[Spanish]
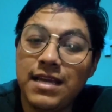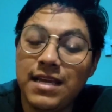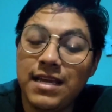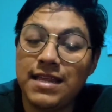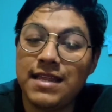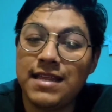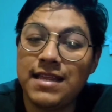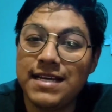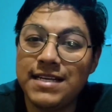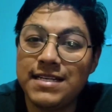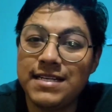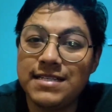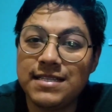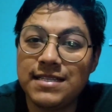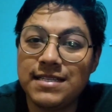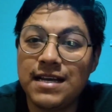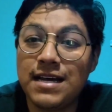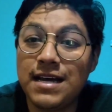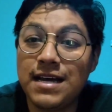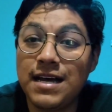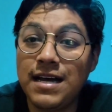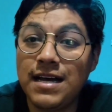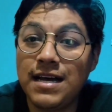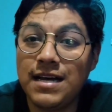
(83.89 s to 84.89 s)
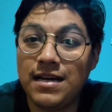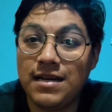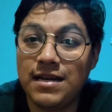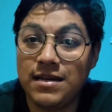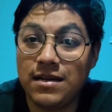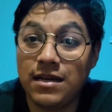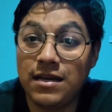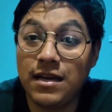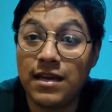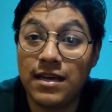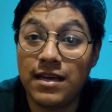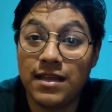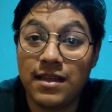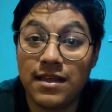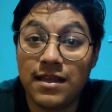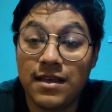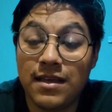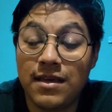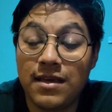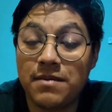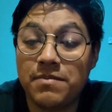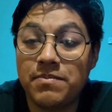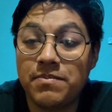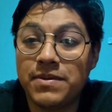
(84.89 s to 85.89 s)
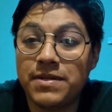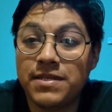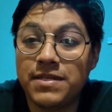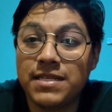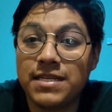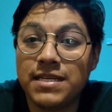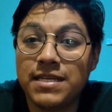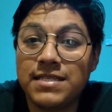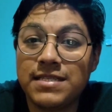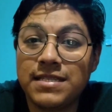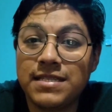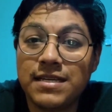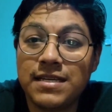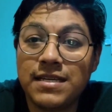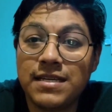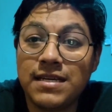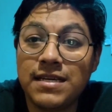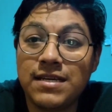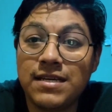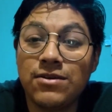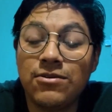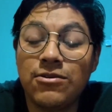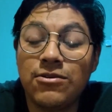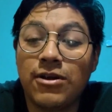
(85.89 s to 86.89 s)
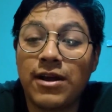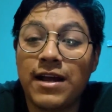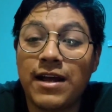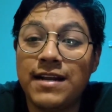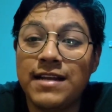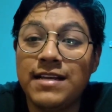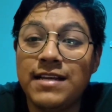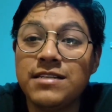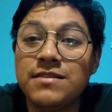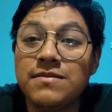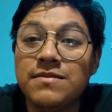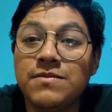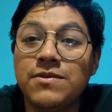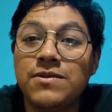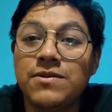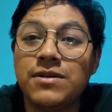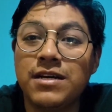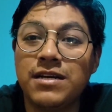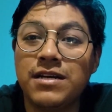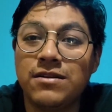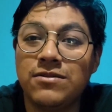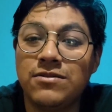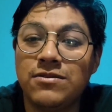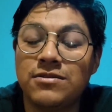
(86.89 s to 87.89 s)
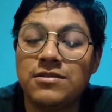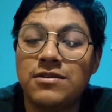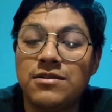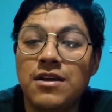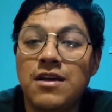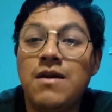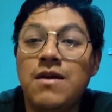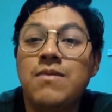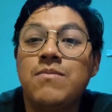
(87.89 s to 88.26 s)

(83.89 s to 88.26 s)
y de, esta, eh, pues de este organismo que nos